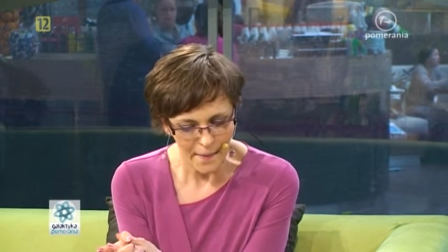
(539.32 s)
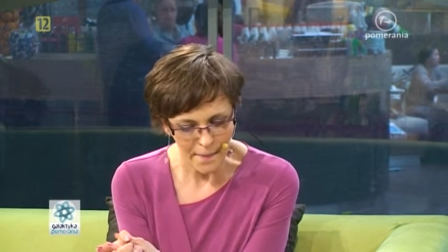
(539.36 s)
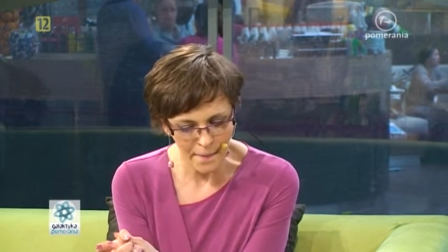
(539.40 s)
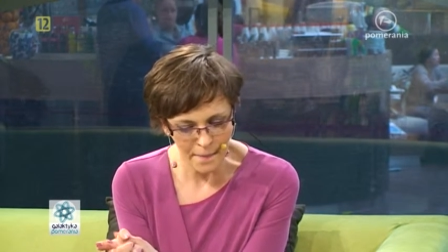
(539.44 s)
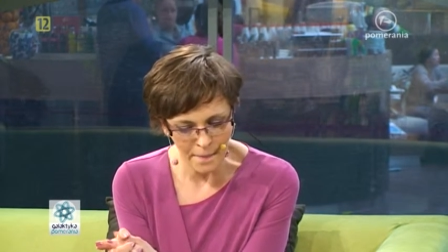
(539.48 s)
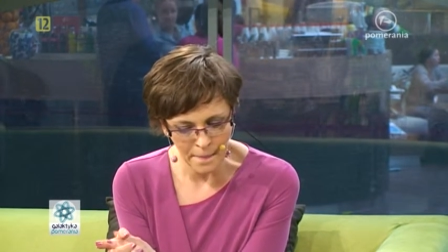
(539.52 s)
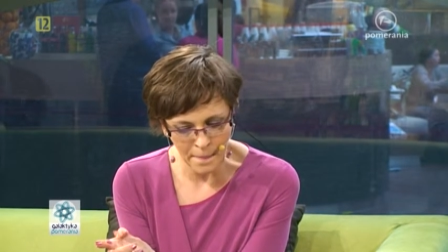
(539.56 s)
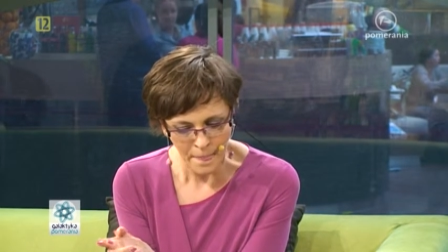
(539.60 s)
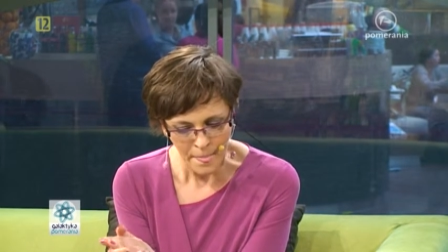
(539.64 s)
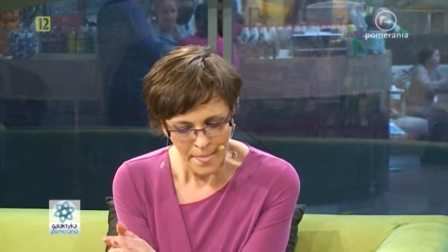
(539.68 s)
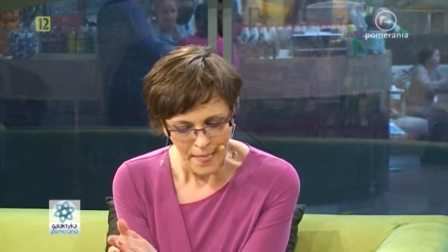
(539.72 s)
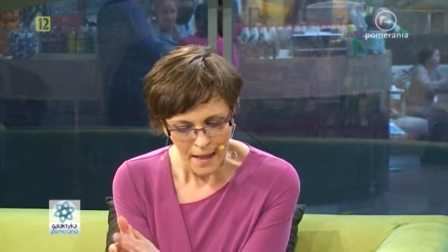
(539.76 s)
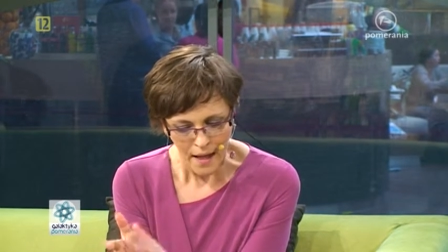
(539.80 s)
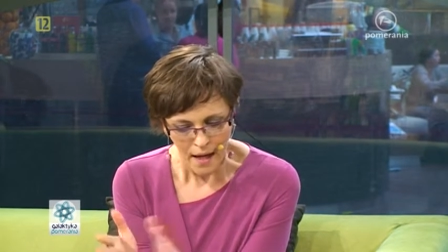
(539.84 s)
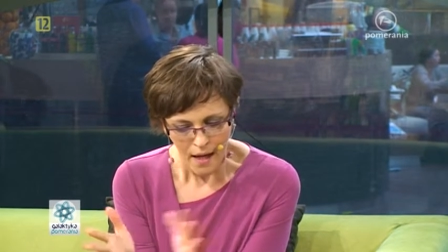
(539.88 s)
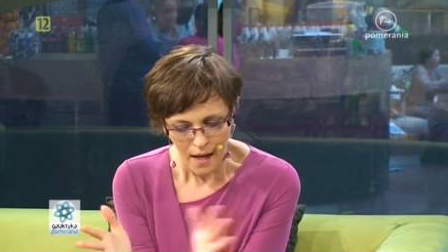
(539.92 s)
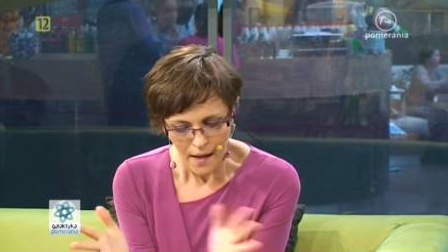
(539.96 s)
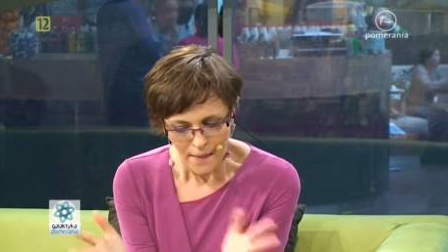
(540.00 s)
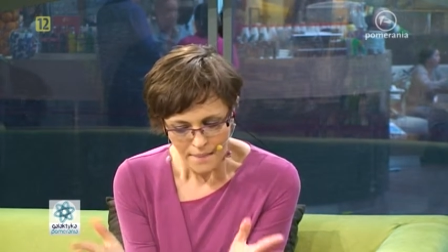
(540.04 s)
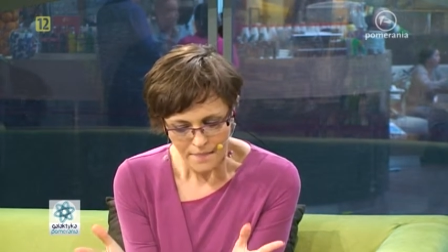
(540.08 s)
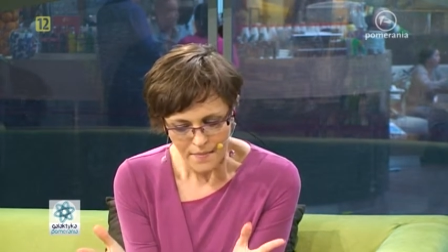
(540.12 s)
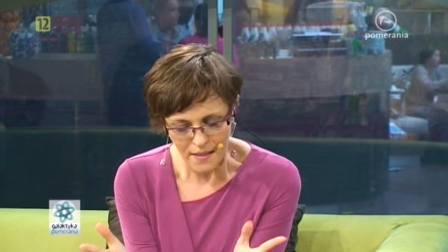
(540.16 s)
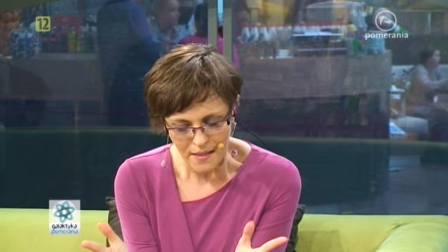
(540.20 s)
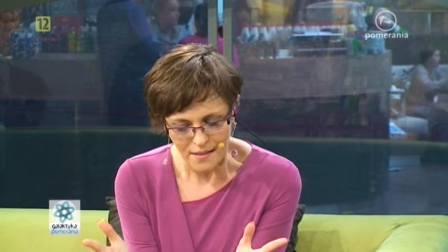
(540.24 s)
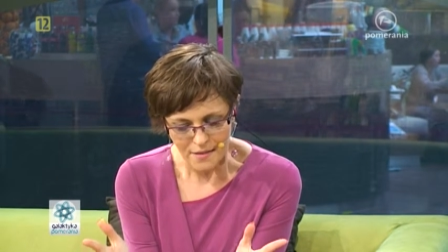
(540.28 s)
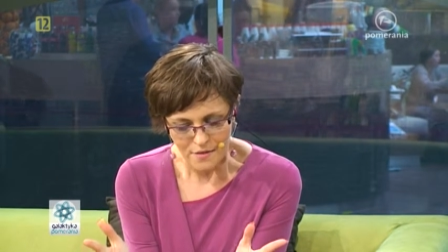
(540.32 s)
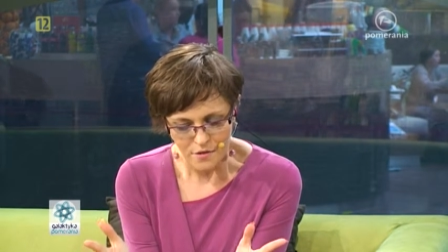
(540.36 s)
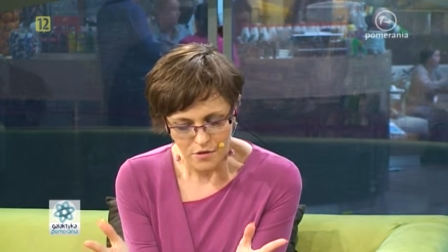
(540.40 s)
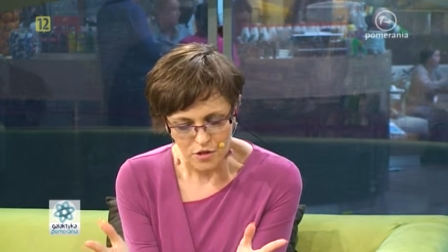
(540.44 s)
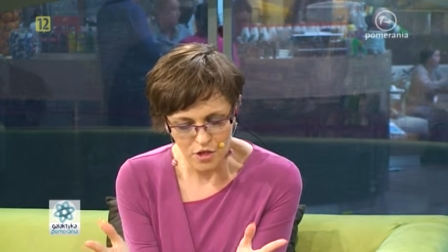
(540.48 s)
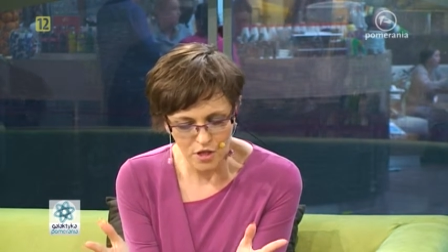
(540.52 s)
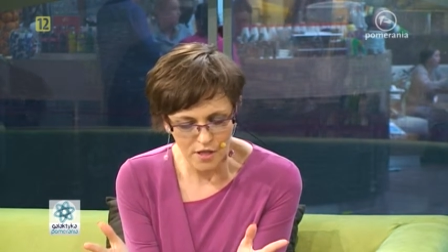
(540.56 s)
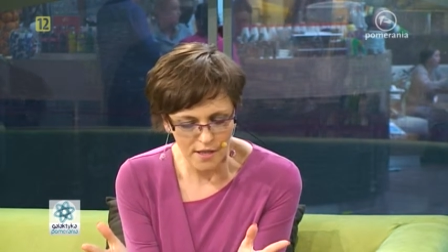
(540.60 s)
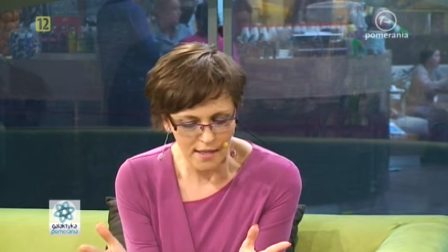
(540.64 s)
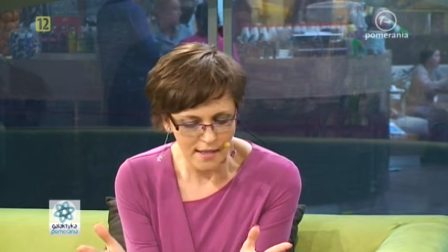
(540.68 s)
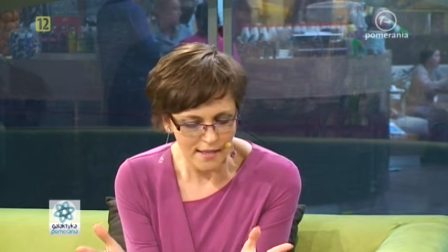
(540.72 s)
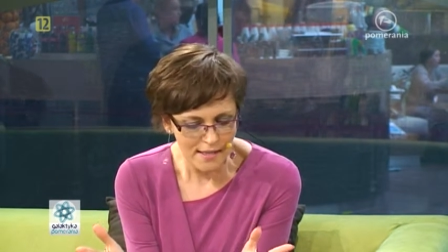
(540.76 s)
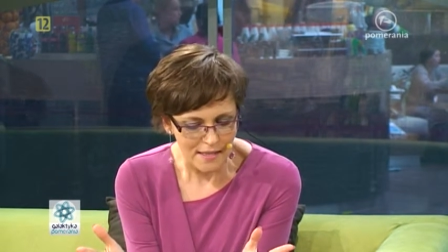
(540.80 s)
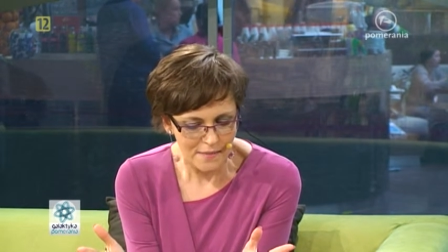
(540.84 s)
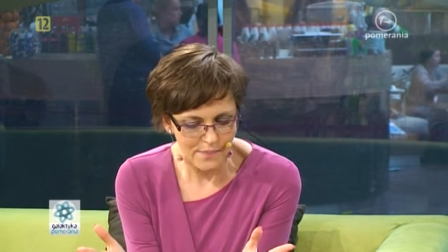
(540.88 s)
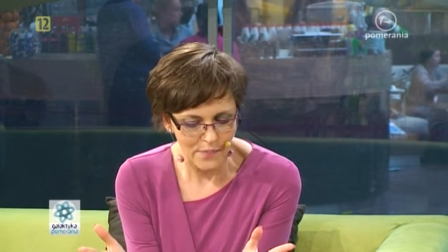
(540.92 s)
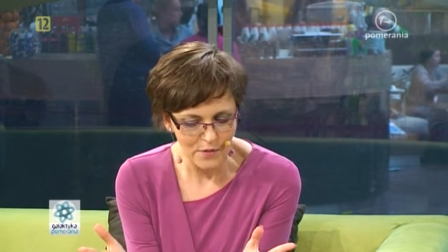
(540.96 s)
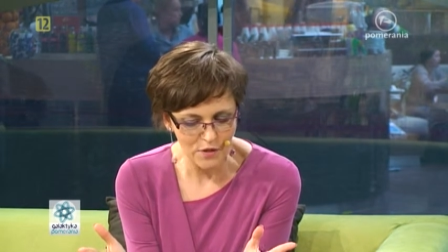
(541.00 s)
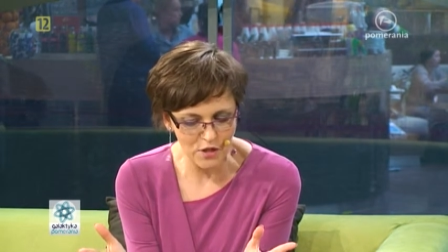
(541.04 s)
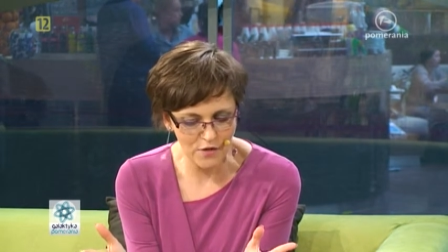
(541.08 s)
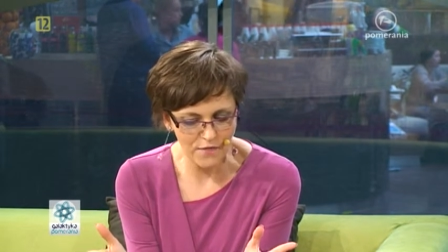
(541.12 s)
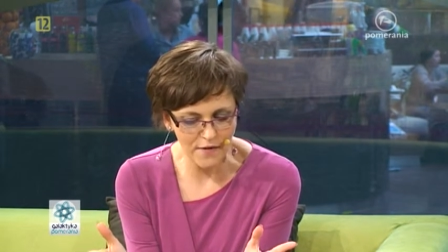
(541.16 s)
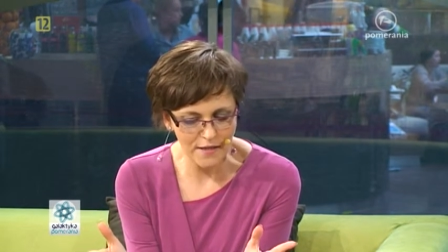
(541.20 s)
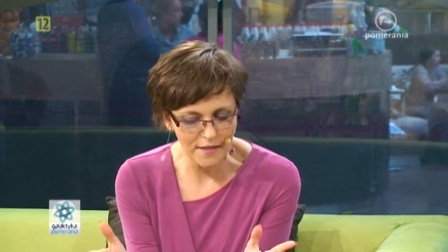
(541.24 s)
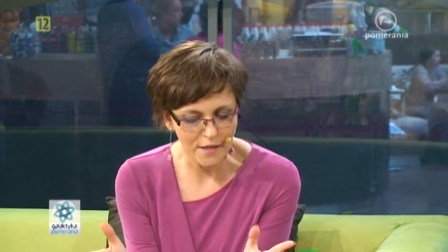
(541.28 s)
Mm. Czy jest
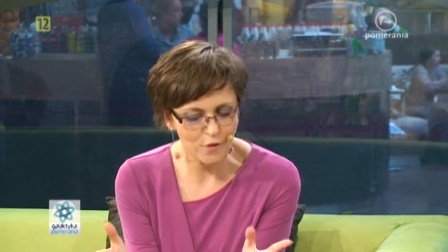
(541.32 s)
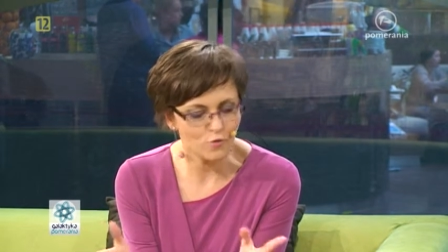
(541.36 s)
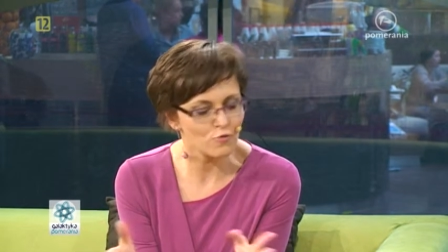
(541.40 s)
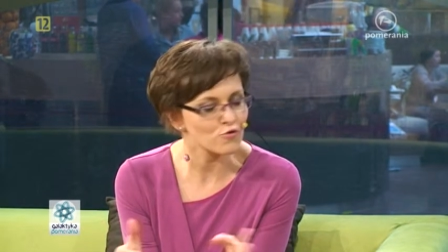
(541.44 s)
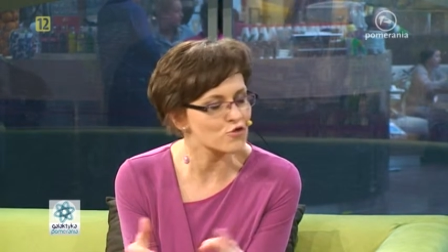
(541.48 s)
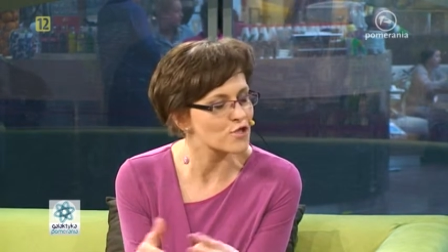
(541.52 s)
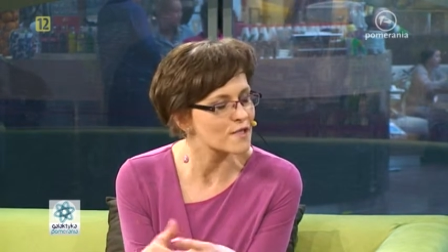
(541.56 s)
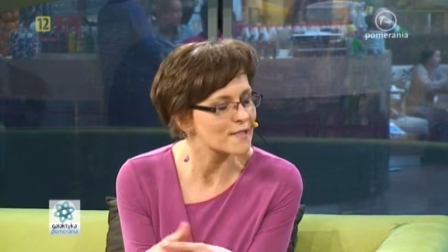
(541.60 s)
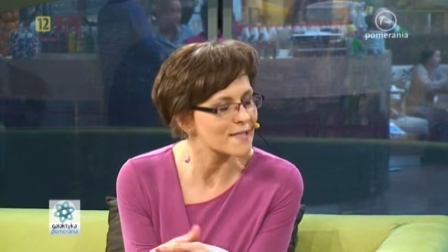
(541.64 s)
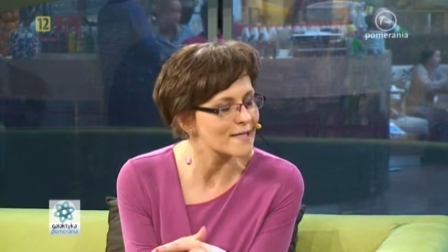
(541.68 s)
spodziewane duże